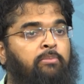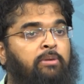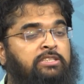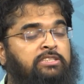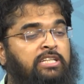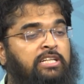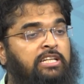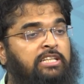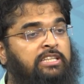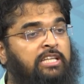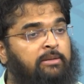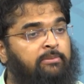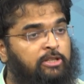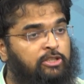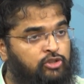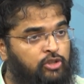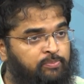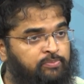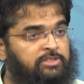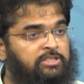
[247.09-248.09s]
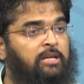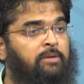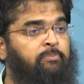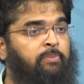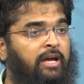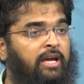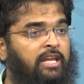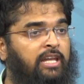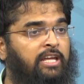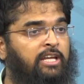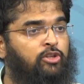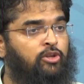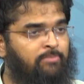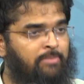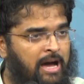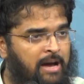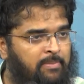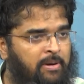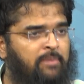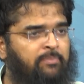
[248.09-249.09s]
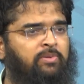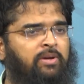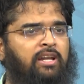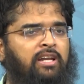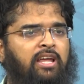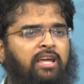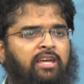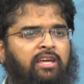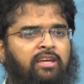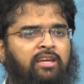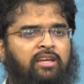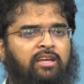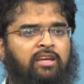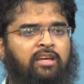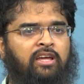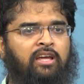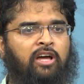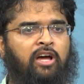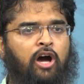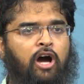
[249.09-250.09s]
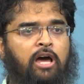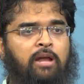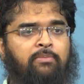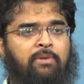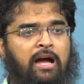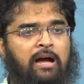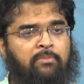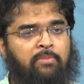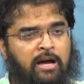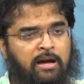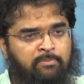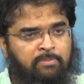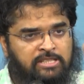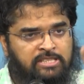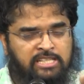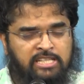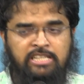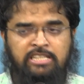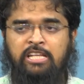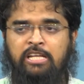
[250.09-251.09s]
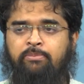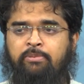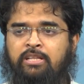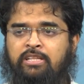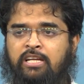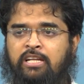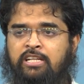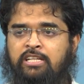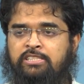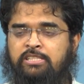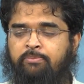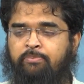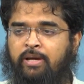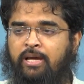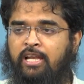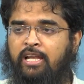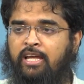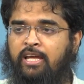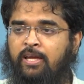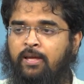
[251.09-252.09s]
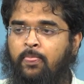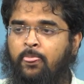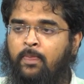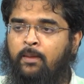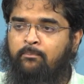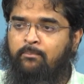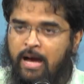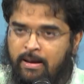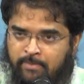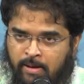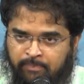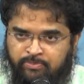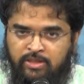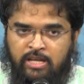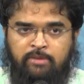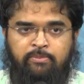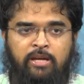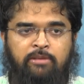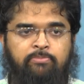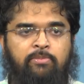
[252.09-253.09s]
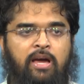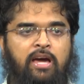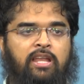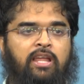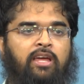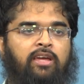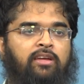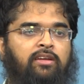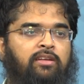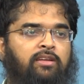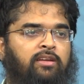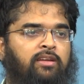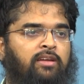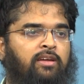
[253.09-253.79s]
बच्चे की तरबियत सबसे पहले तो माँ बाप करना है और माँ बाप बच्चे की तरबियत करने से पहले माँ बाप तरबियत में आना है